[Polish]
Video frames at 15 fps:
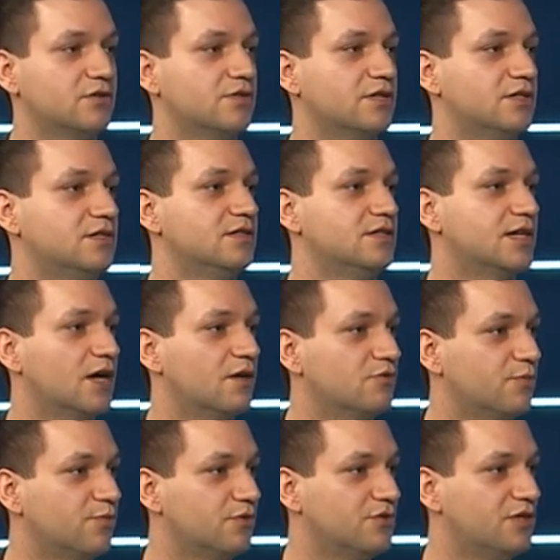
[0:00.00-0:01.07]
że one gdzieś znikają
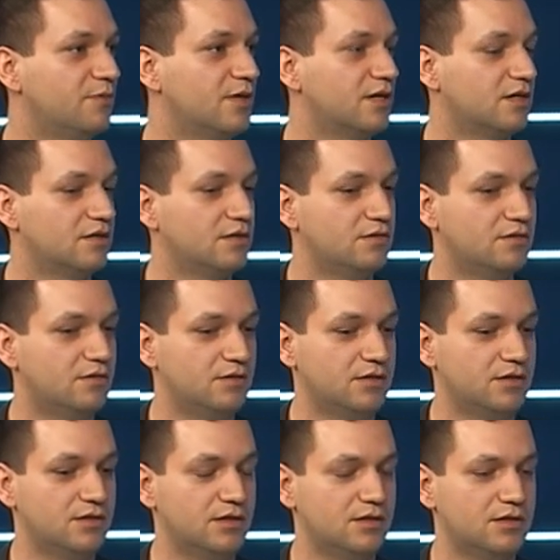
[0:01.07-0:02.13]
do podziemia i,
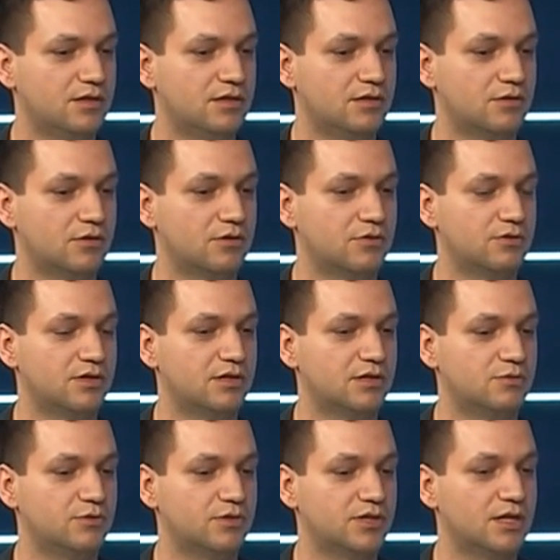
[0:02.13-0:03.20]
nikt o nich nie
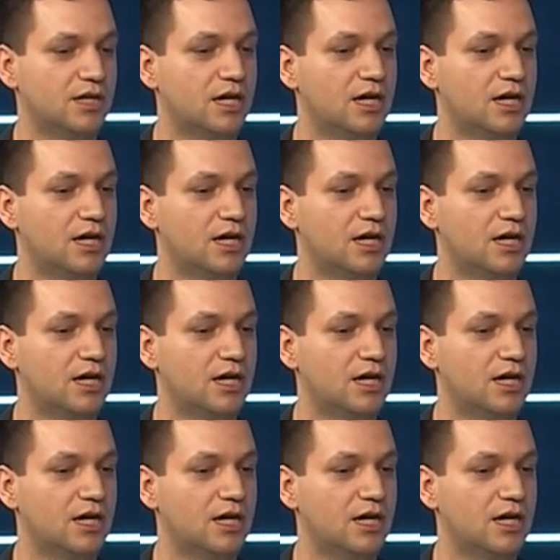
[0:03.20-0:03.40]
słyszy. No